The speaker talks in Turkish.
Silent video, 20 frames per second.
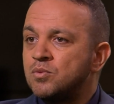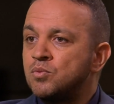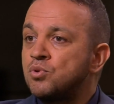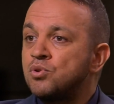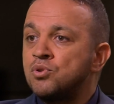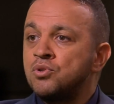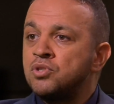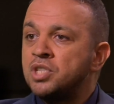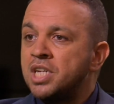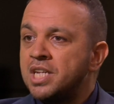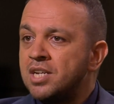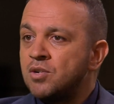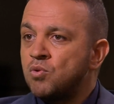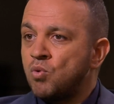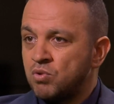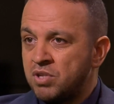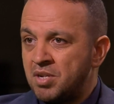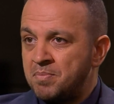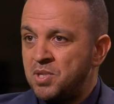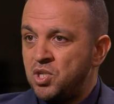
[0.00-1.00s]
düşünceleri
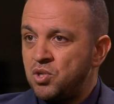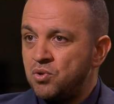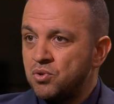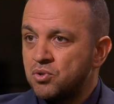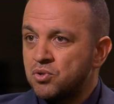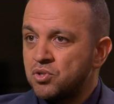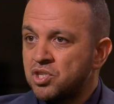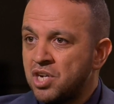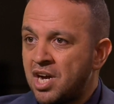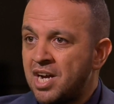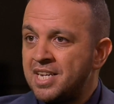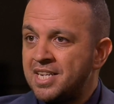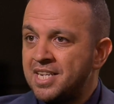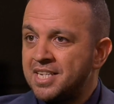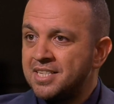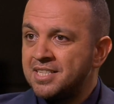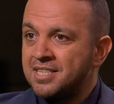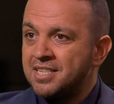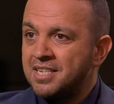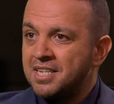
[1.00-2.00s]
olabiliyor
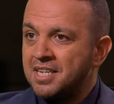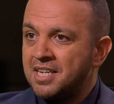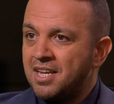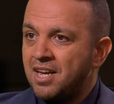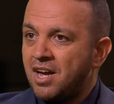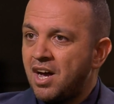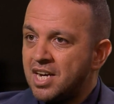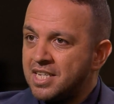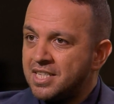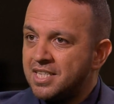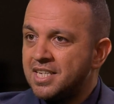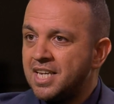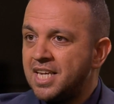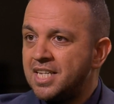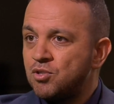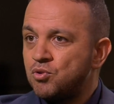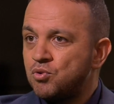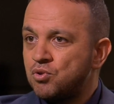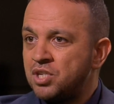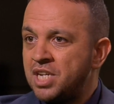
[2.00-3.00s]
şairlerin. Haydi
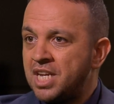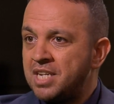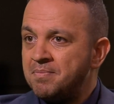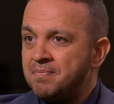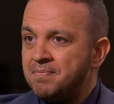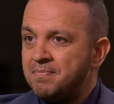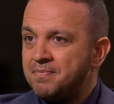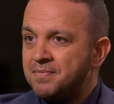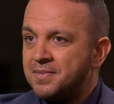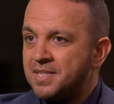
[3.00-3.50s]
geri düşünelim.